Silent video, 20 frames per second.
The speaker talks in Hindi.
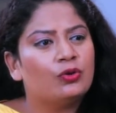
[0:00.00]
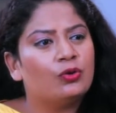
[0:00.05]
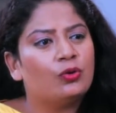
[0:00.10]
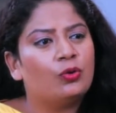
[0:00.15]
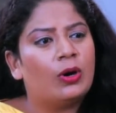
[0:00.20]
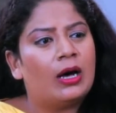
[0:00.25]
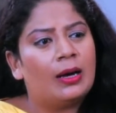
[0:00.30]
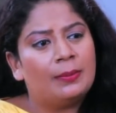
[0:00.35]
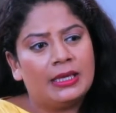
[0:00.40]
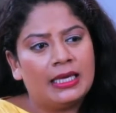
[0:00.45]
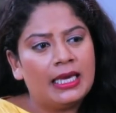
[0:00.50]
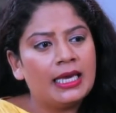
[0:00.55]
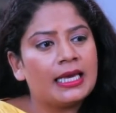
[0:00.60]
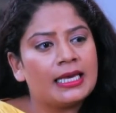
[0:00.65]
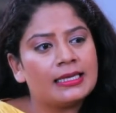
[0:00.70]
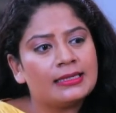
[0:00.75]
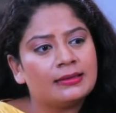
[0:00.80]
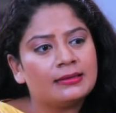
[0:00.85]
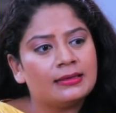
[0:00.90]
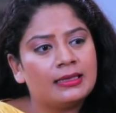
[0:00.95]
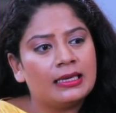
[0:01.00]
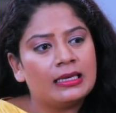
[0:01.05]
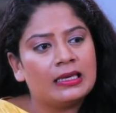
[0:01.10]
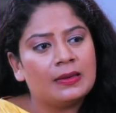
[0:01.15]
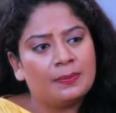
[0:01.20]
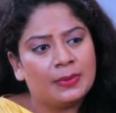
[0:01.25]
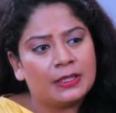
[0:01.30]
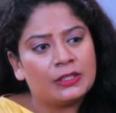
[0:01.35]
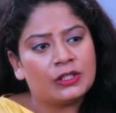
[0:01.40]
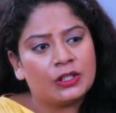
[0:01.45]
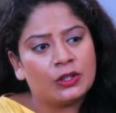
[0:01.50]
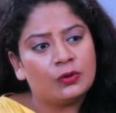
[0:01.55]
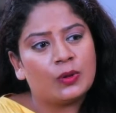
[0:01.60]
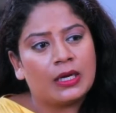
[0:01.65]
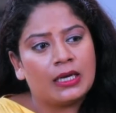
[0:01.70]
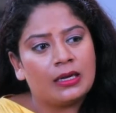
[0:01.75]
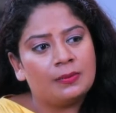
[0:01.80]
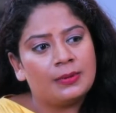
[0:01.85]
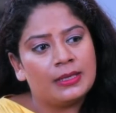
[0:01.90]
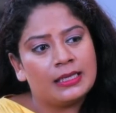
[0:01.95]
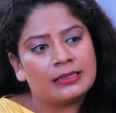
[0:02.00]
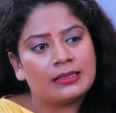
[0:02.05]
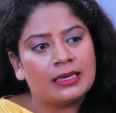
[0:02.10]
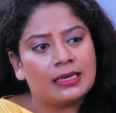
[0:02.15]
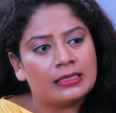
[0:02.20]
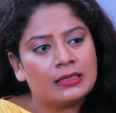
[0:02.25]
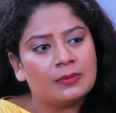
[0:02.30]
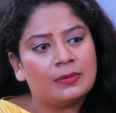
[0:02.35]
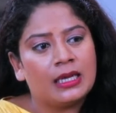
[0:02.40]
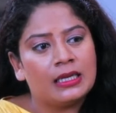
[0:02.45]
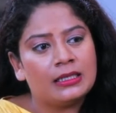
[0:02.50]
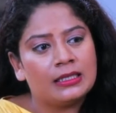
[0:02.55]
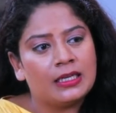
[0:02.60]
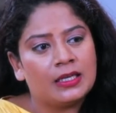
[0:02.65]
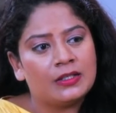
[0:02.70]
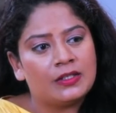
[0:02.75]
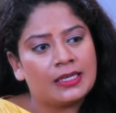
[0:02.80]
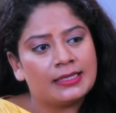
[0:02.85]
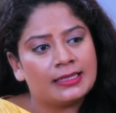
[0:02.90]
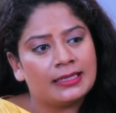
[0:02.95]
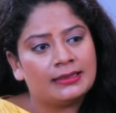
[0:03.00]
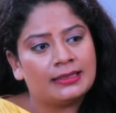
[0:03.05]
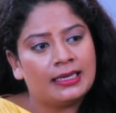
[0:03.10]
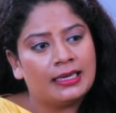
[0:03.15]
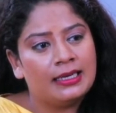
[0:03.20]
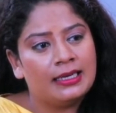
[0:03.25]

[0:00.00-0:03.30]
तो हम ये कह सकते हैं कि बच्चे द्वारा भी इसका इस्तेमाल किया जा सकता